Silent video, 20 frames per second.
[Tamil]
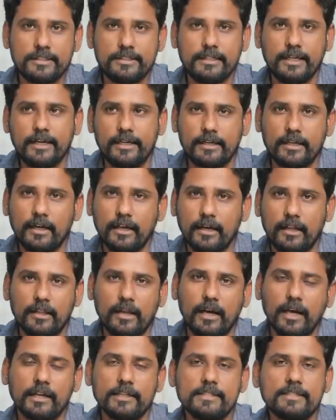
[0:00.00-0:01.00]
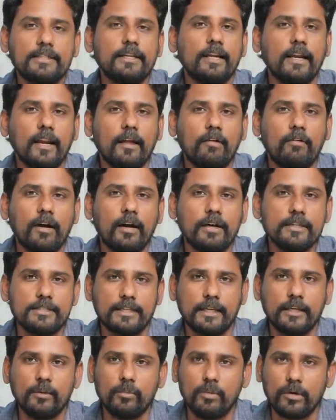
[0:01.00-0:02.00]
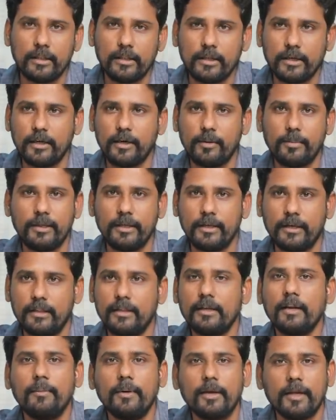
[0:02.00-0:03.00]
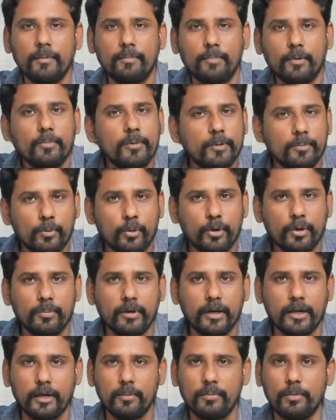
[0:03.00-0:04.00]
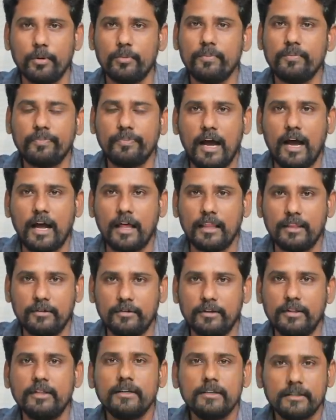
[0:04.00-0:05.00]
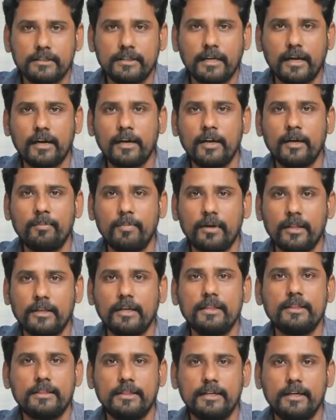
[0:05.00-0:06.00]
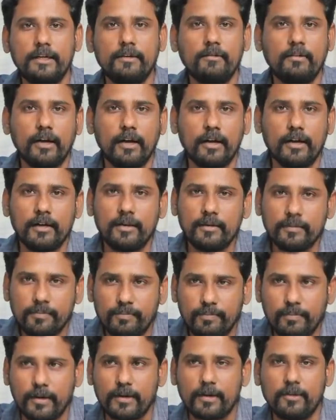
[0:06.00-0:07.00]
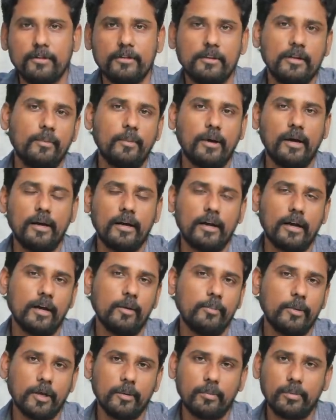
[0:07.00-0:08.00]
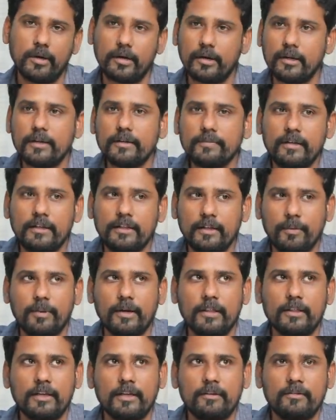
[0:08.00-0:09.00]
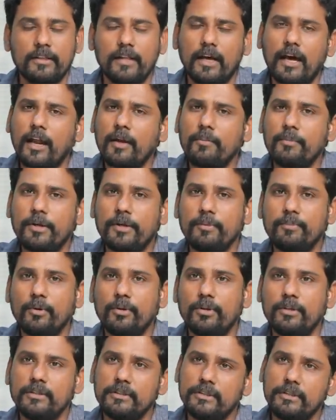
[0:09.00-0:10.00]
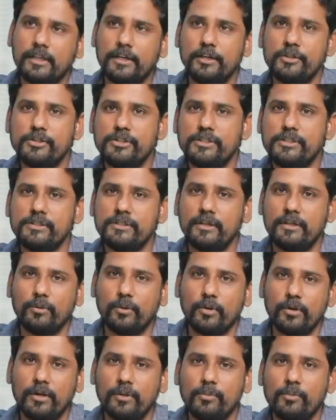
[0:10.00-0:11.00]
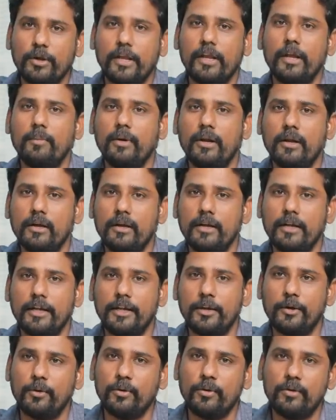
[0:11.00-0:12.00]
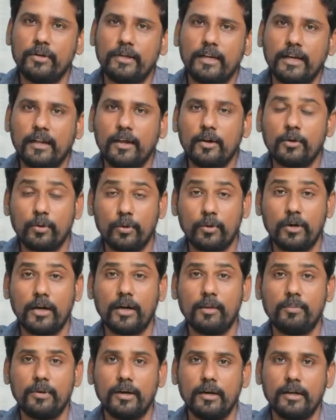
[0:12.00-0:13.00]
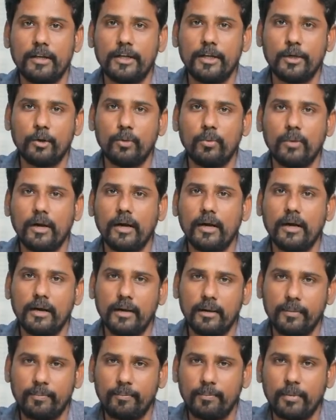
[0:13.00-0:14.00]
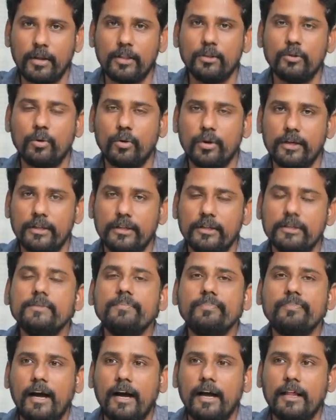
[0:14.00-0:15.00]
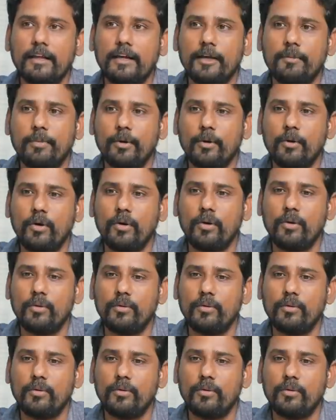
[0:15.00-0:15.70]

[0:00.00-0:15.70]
ஸ்டேட் அல்லது அரசு என்னவாக செயல்படுது அப்படிங்கிறது நமக்கு எப்போவுமே மூடி மறைக்கப்படும் அது வந்து கர்ணன் படத்தில் தெளிவாக பட்டவர்த்தனமாக காண்பிக்கப்பட்டிருக்கு இந்த படத்தில் வந்து ஆரம்பிக்கும் போது தனுஷ் ஒரு முக்கியமான ஹீரோ எல்லாரும் கொண்டாடப்படுற ஹீரோவாக படம் தொடங்குது அதுக்கப்புறம்